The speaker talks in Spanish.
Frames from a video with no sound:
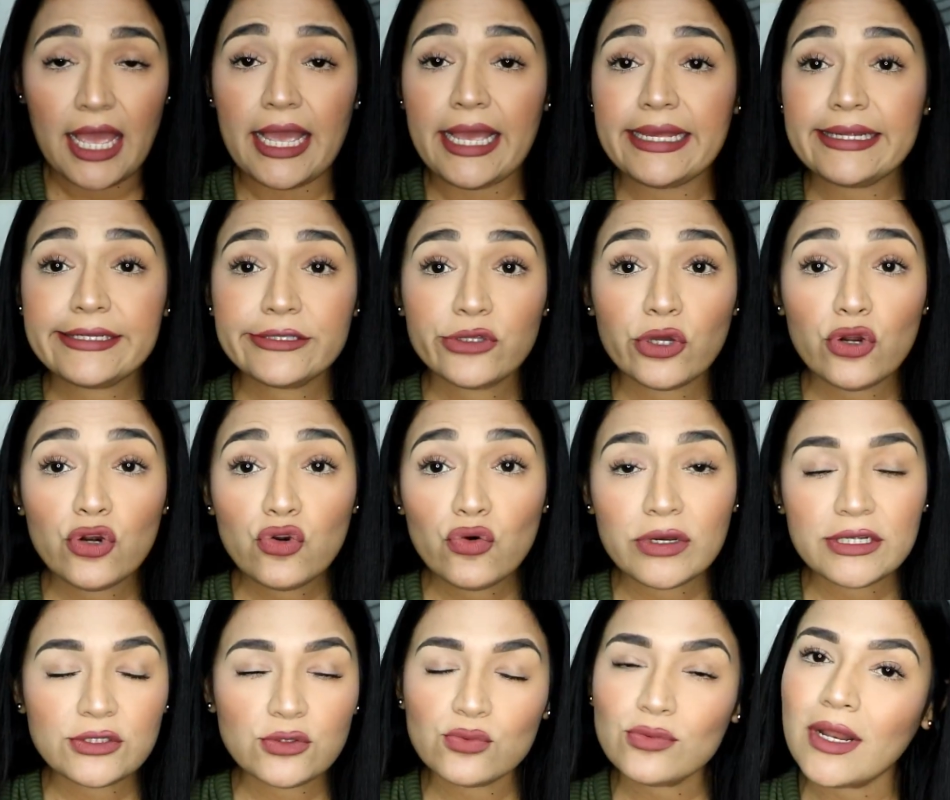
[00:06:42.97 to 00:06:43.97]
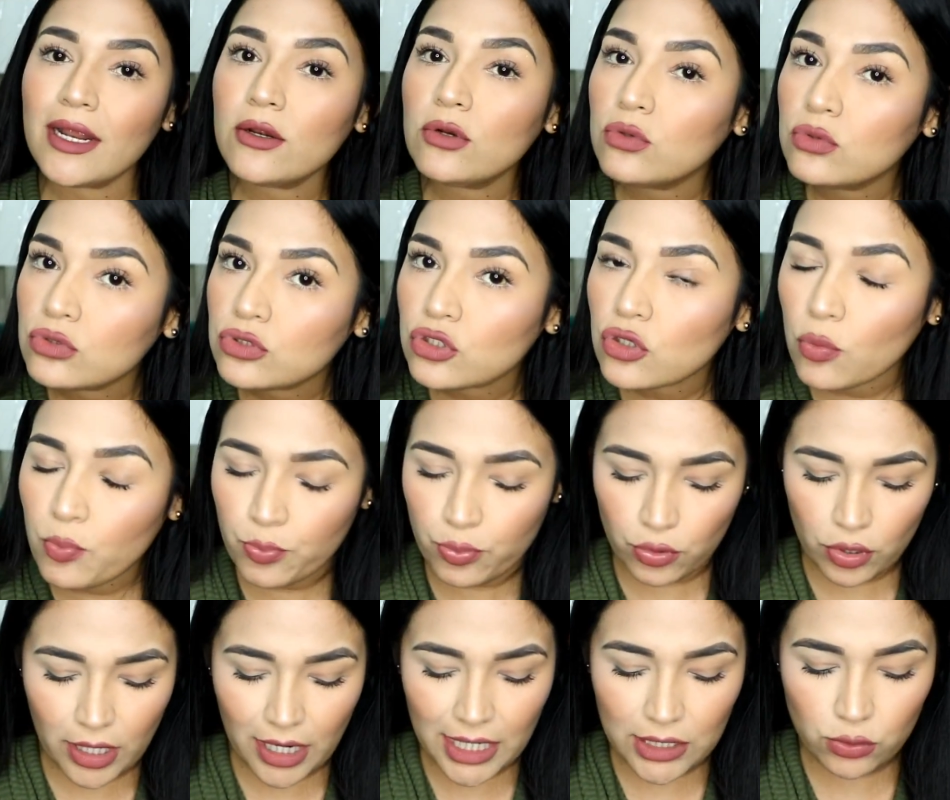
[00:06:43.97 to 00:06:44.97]
Esto no es un anuncio,
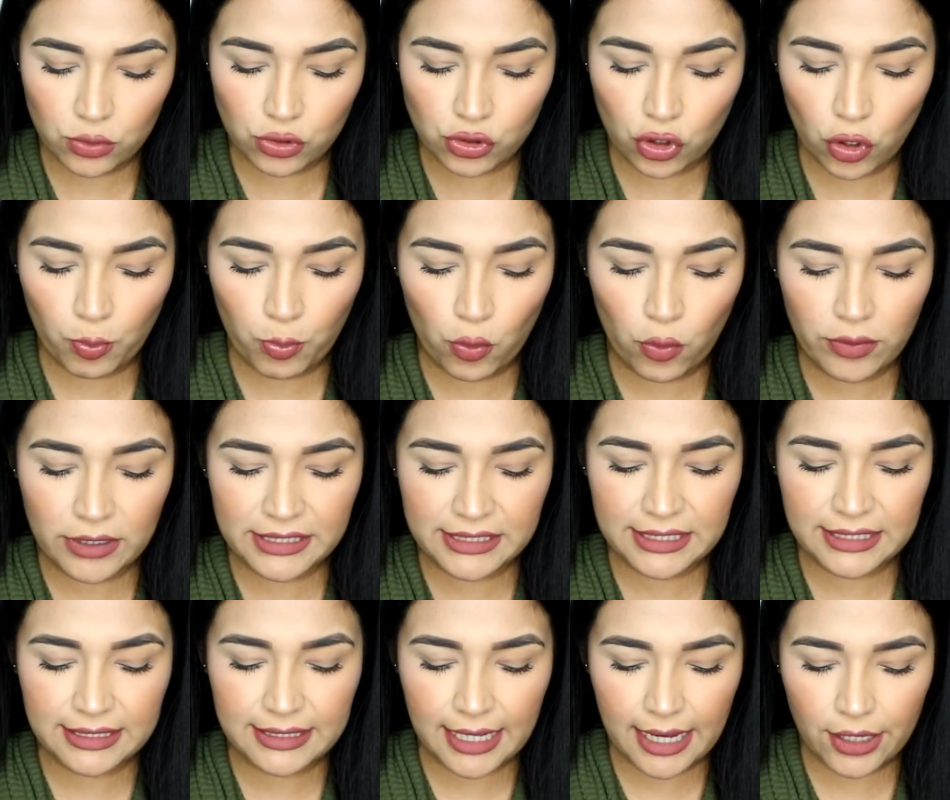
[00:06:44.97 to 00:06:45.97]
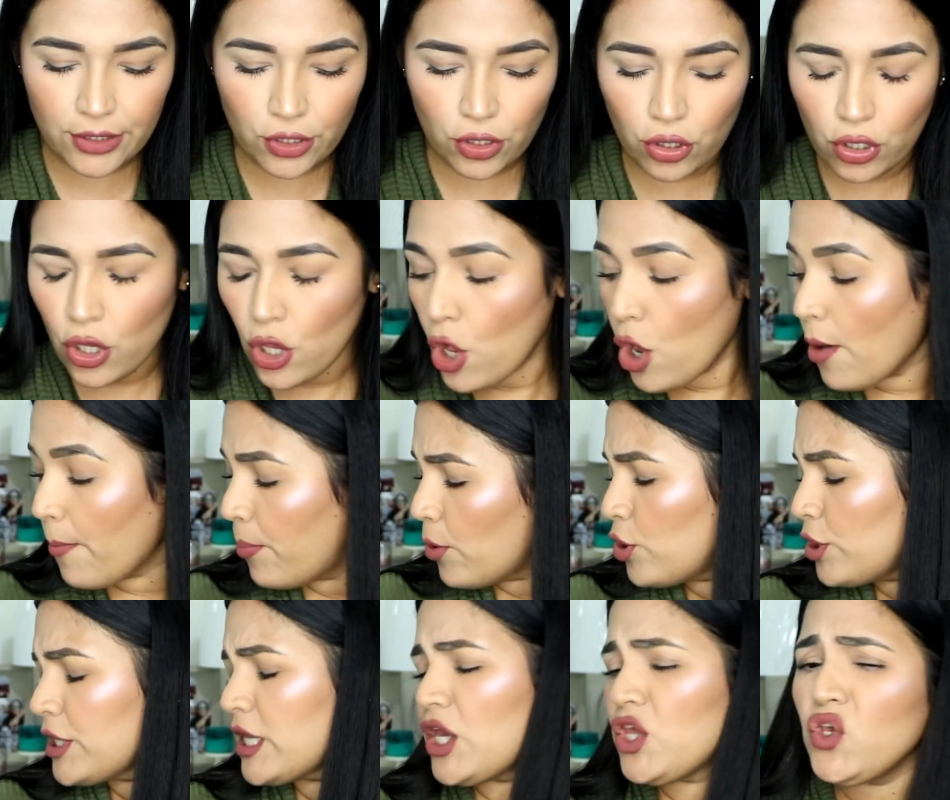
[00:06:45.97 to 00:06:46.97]
anuncio publicitario
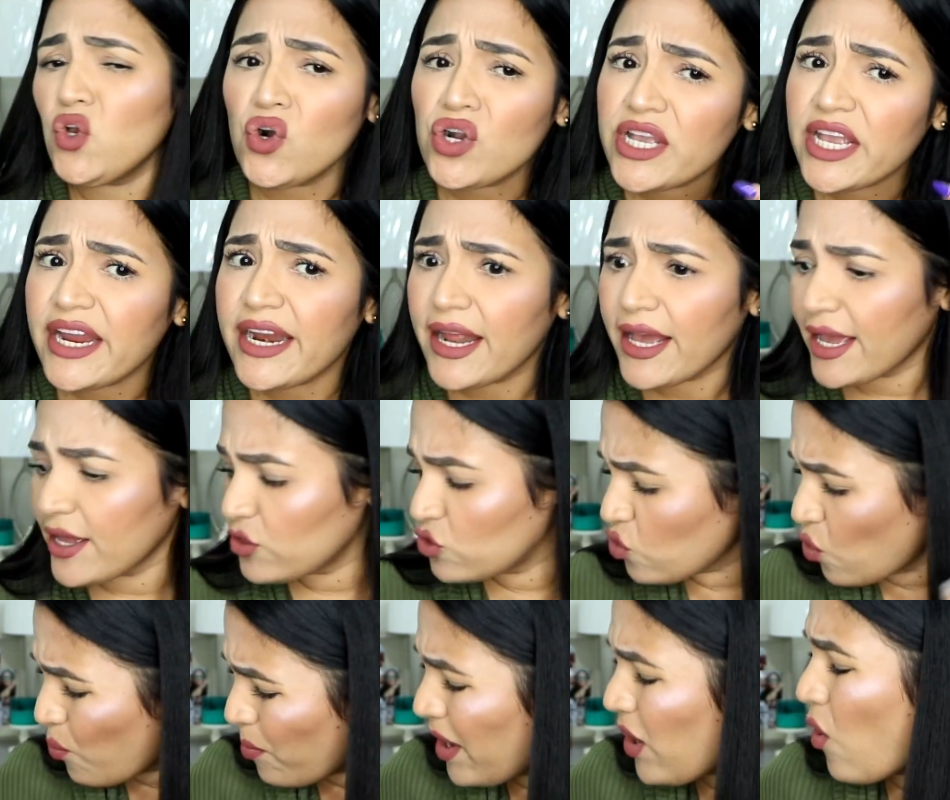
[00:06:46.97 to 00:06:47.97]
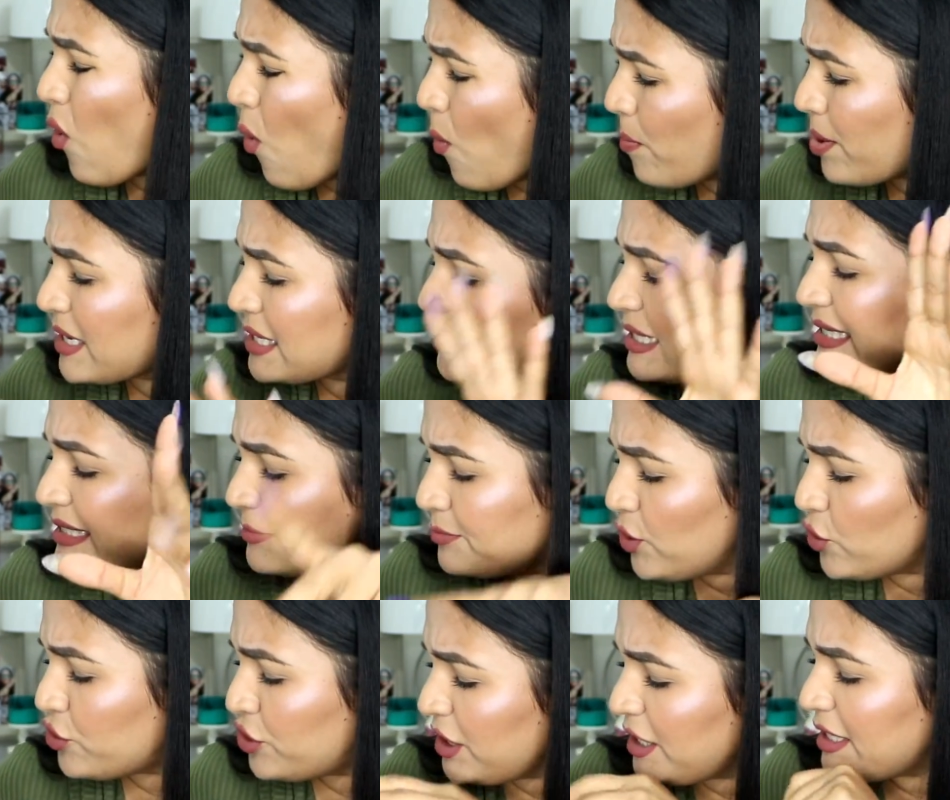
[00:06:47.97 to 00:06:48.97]
porque yo quiera que tú me compras las
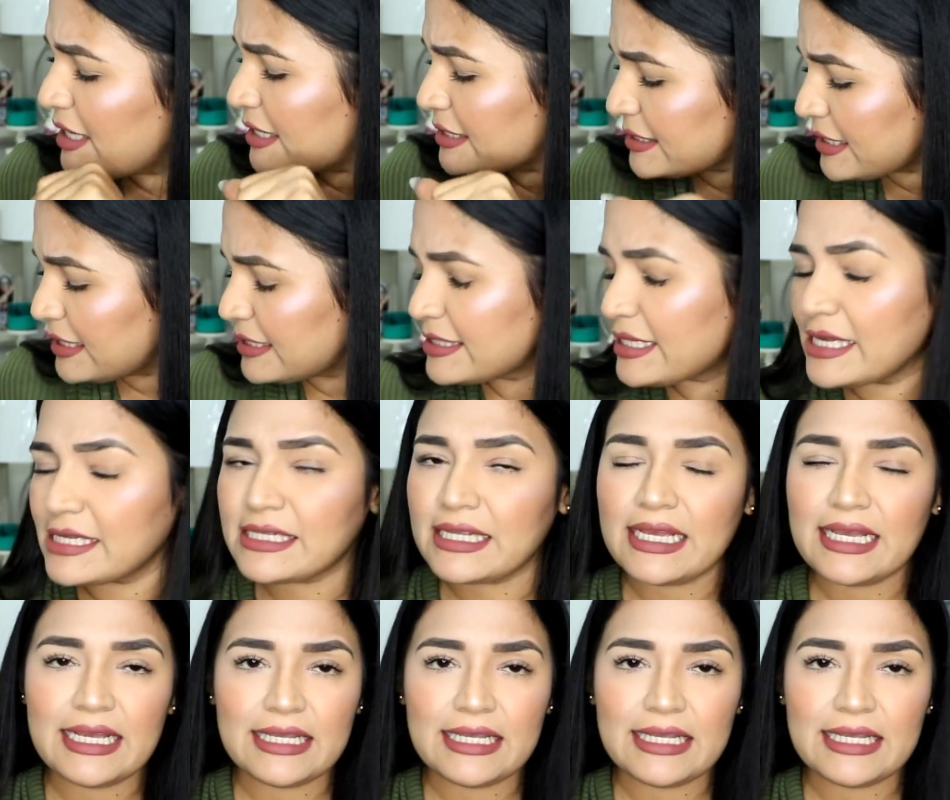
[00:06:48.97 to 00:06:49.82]
biotinas estas.